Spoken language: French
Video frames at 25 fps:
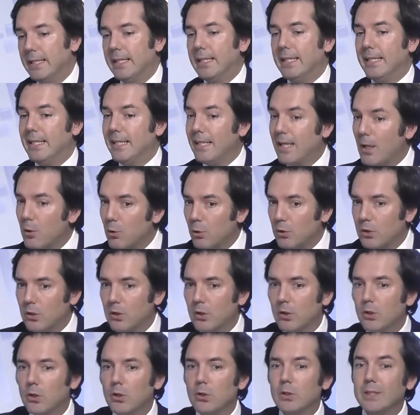Et là
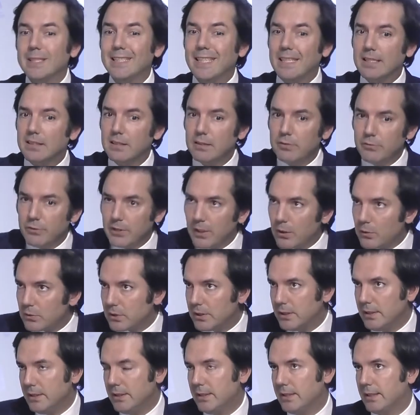encore, il y a
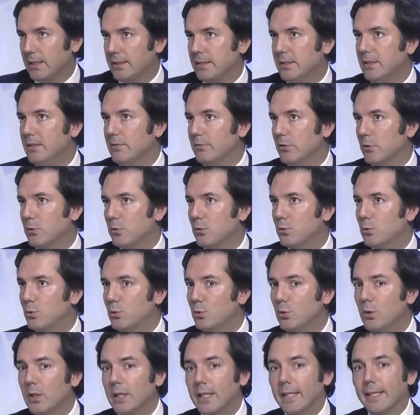différentes initiatives en
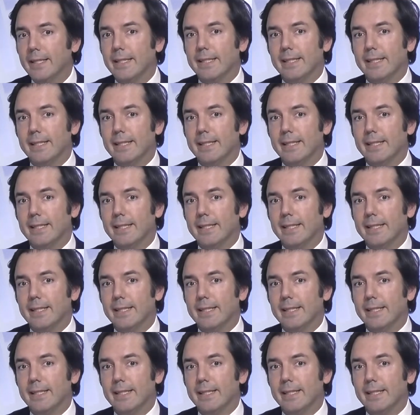cours